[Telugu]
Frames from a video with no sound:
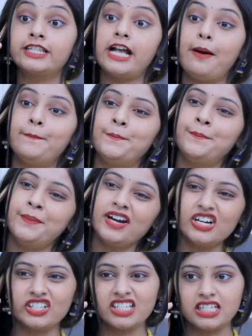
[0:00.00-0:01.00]

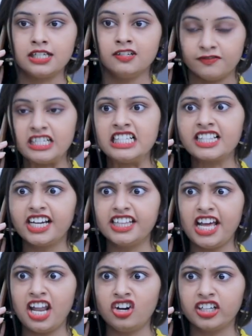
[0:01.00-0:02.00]
సమ్మగుంది వేలు కట్
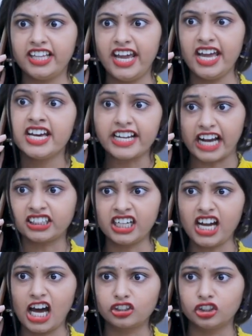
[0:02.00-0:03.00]
అయితే ఎలా ఉంటది
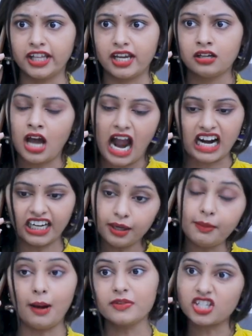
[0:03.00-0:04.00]
రక్తం కారుతుంది
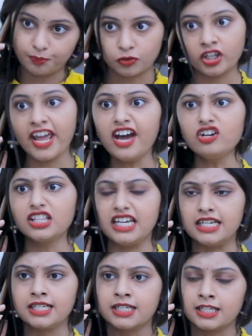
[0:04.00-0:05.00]
అక్కడికి మా అమ్మ చెప్తూనే ఉంది